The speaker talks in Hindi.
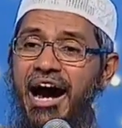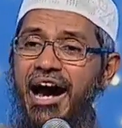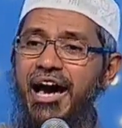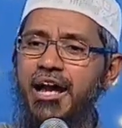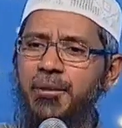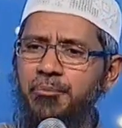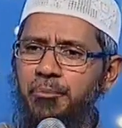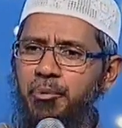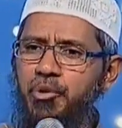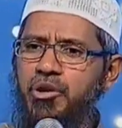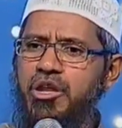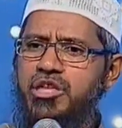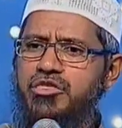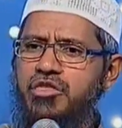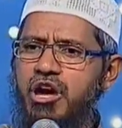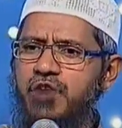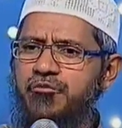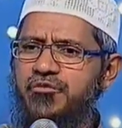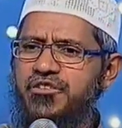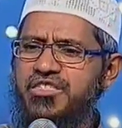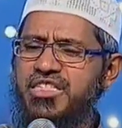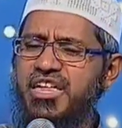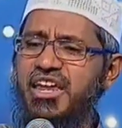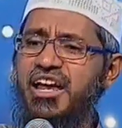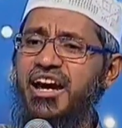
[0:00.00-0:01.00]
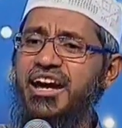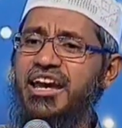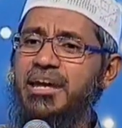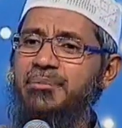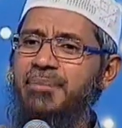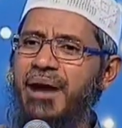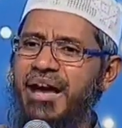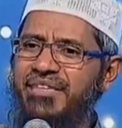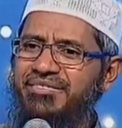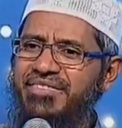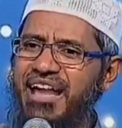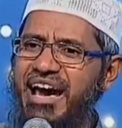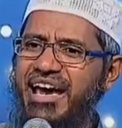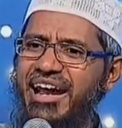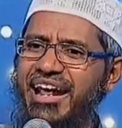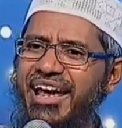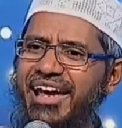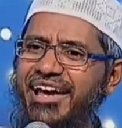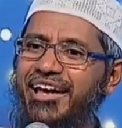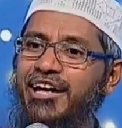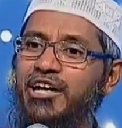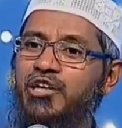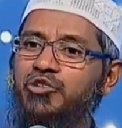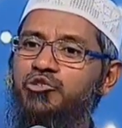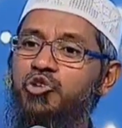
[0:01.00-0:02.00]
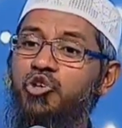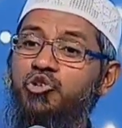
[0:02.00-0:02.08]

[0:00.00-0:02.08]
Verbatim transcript: हर पुलिस ऑफिसर अगर ईमानदार है